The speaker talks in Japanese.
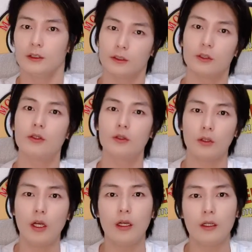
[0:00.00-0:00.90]
そ
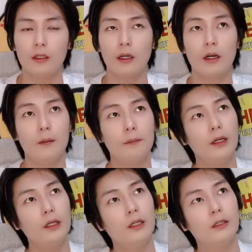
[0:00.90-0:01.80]
うね、なんかやっ
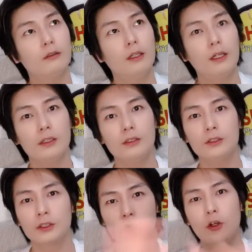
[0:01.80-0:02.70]
ぱり和田くん
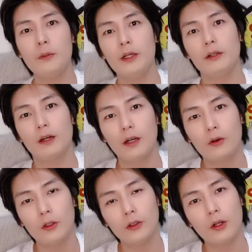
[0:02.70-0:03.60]
突っ込めるから
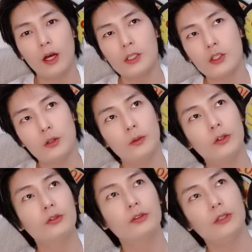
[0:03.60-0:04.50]
俺との相性も
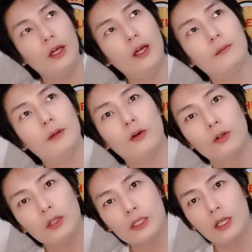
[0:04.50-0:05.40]
良くて、まあ
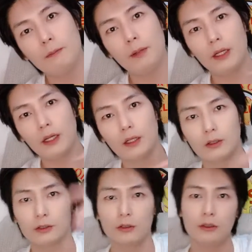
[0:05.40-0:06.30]
俺先輩だけど
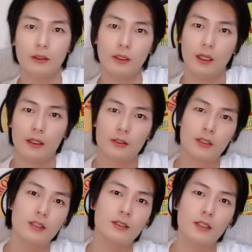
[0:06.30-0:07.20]
そんなね
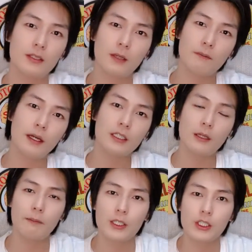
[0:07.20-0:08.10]
全然先輩し
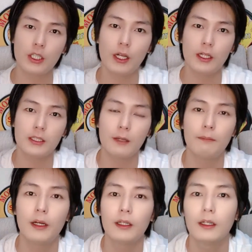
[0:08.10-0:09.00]
てない先
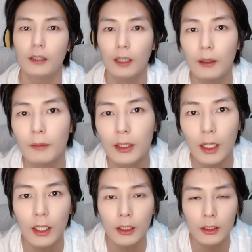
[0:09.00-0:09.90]
輩なんで、まあ
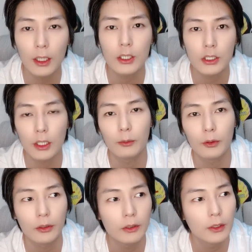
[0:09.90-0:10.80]
誰に対してでも